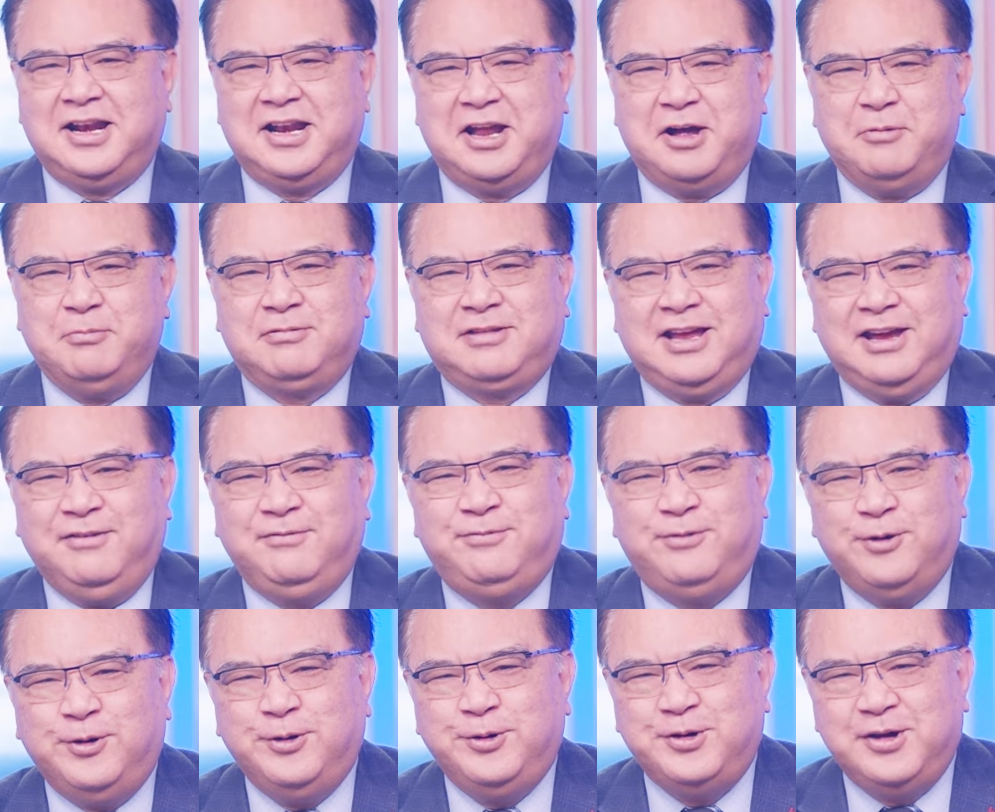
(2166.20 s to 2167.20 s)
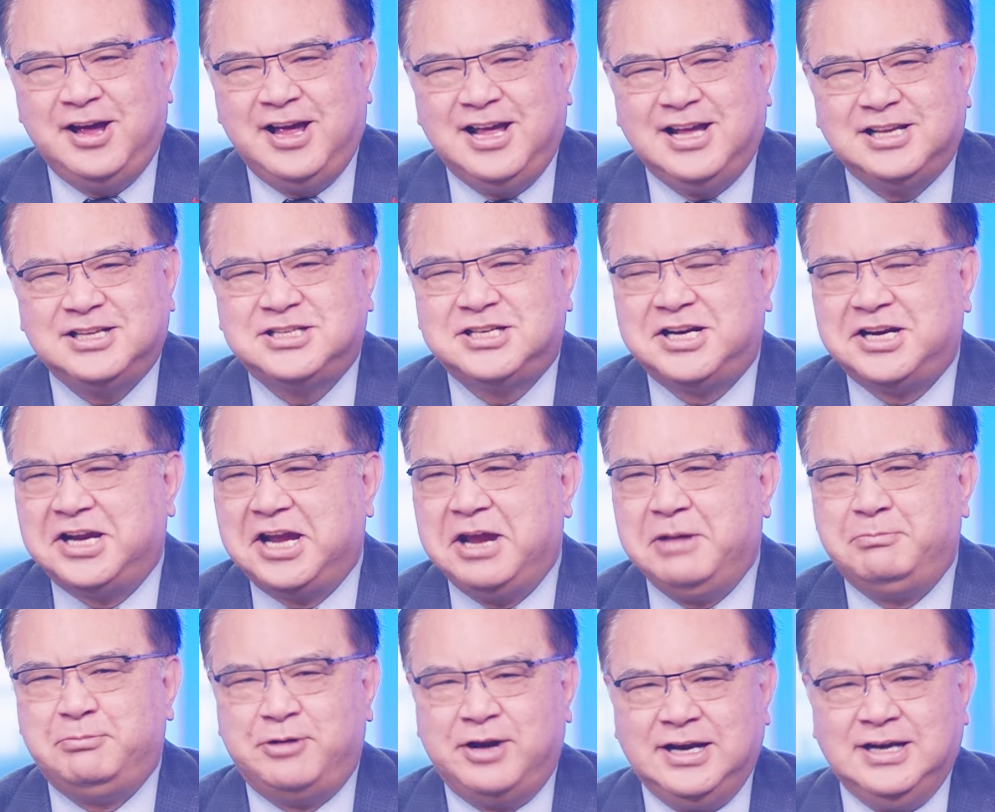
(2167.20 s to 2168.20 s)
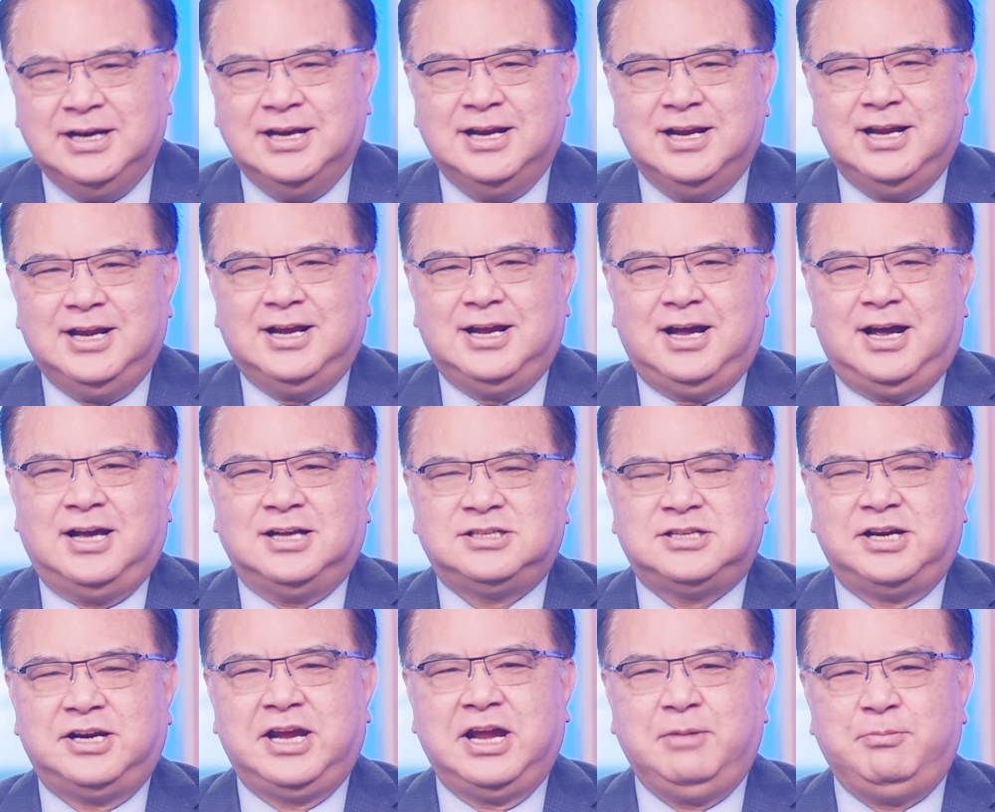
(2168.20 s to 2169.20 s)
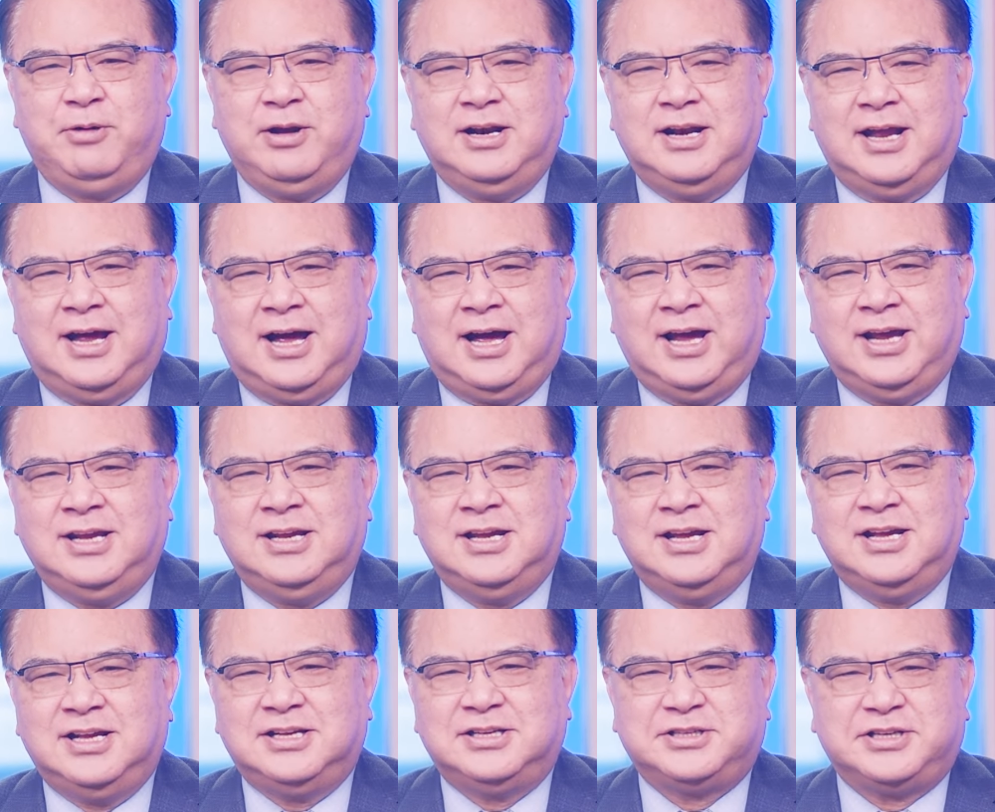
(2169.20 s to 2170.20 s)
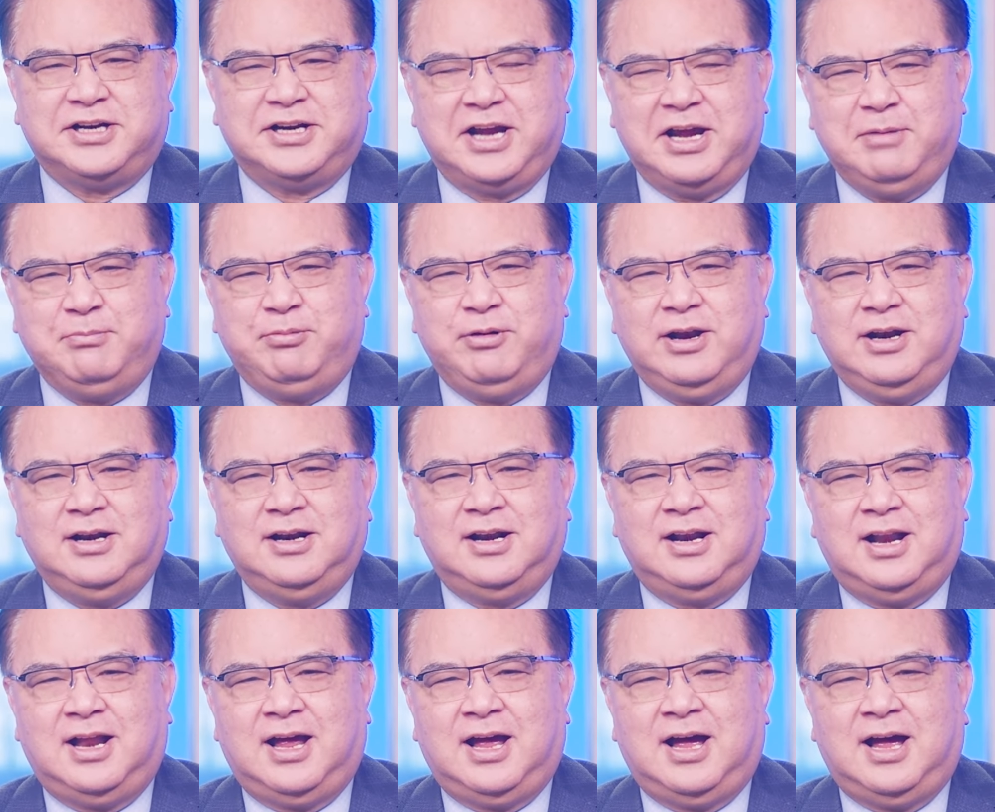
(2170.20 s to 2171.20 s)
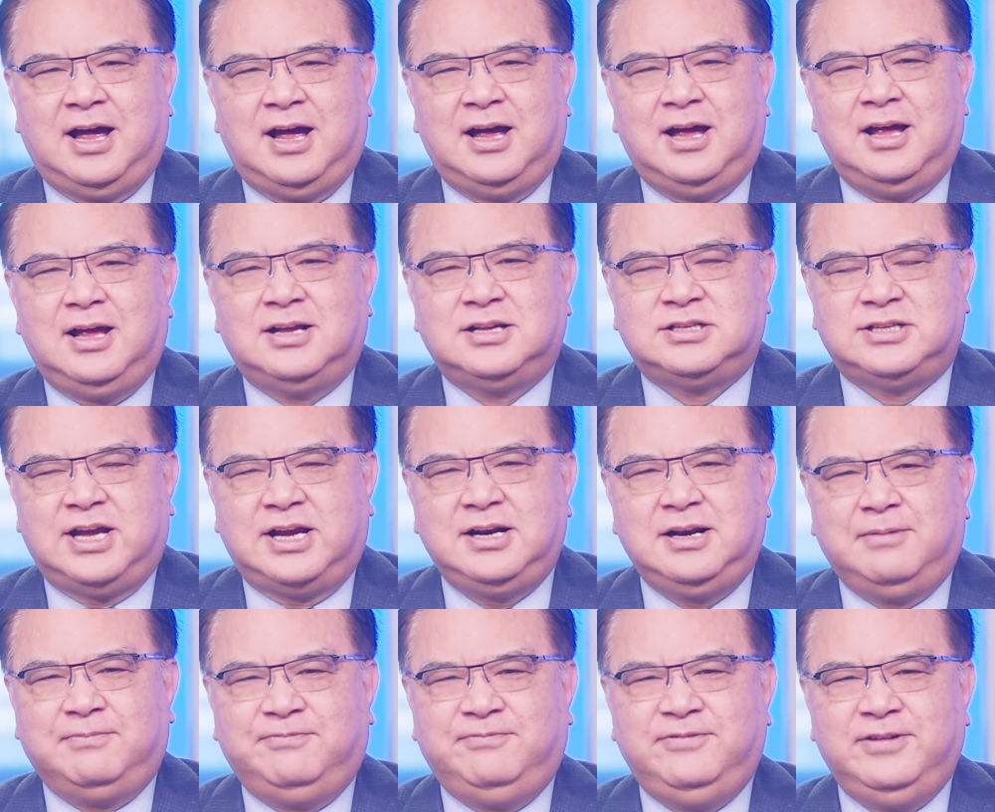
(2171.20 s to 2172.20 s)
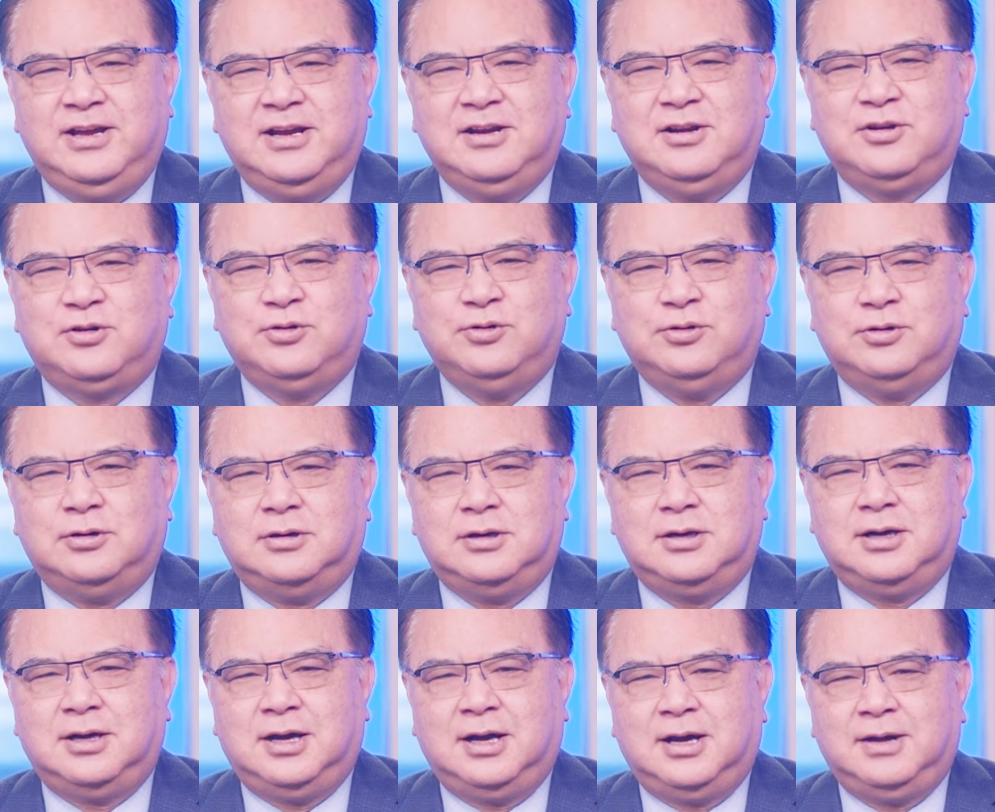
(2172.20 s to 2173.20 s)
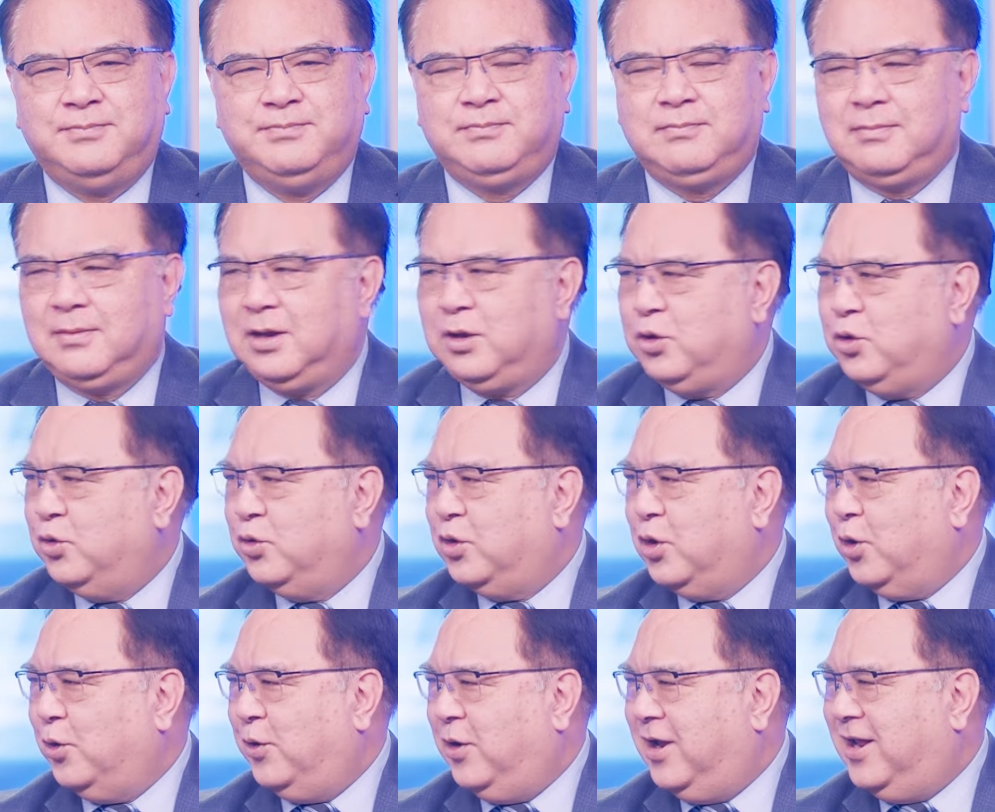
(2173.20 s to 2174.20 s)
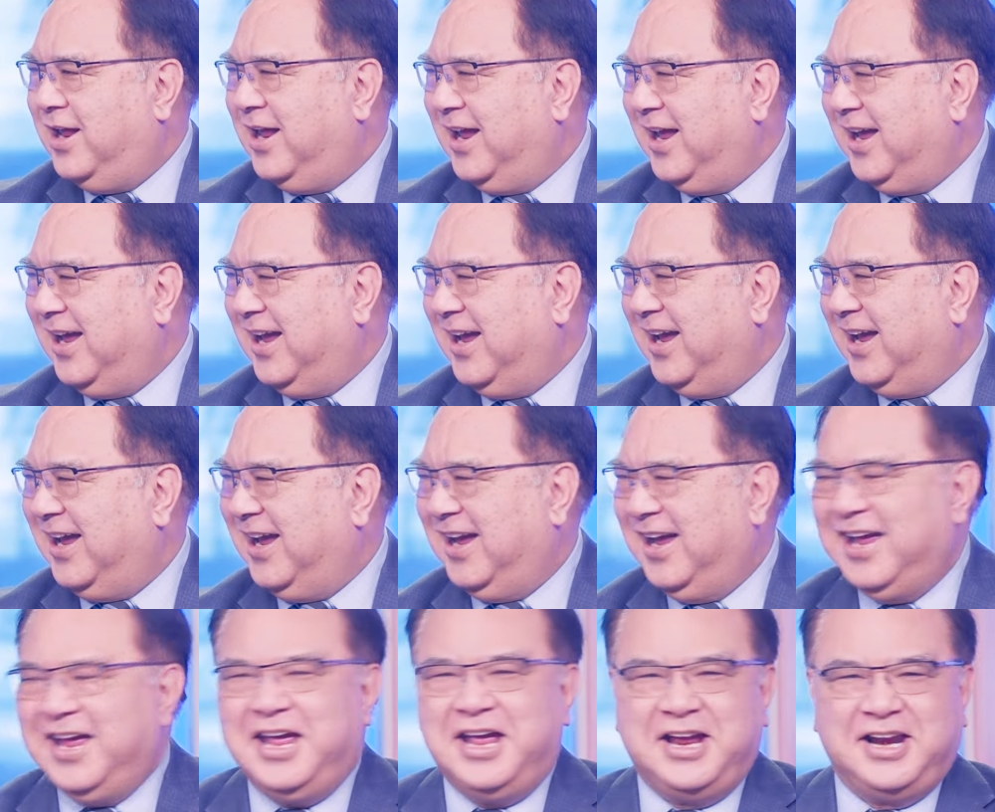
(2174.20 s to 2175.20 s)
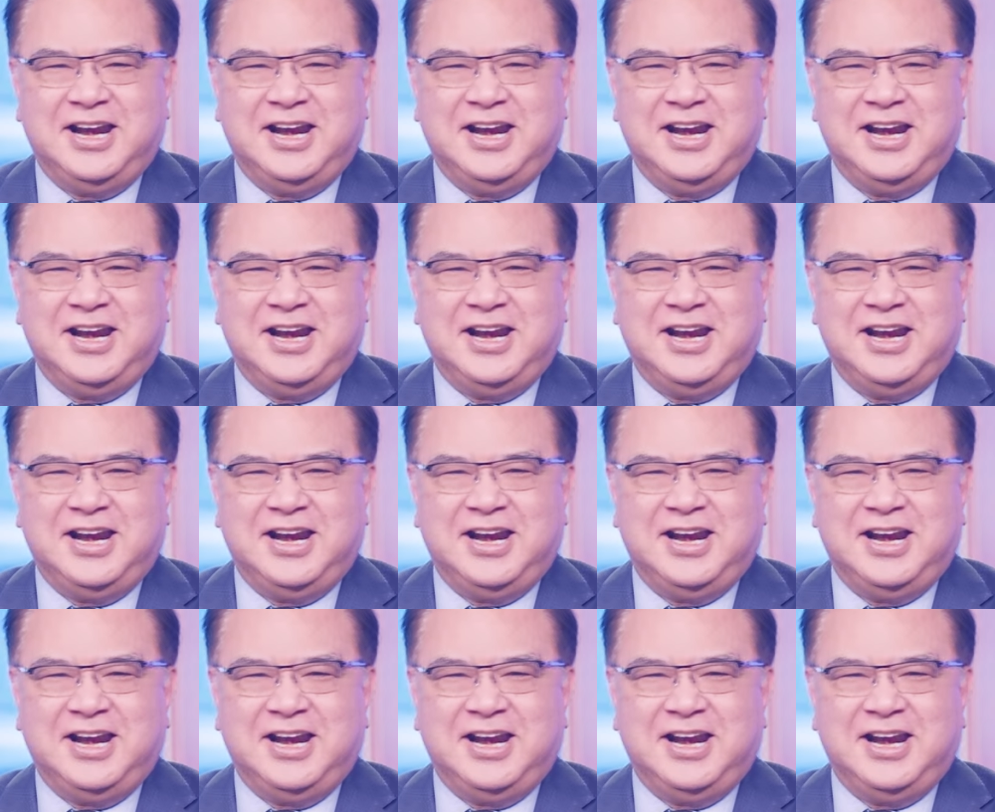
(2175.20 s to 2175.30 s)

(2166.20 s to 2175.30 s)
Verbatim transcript: là ông tỷ phú Sergey Brin à, Sergey Brin là ai Sergey Brin là sáng lập viên của uh, Google oh.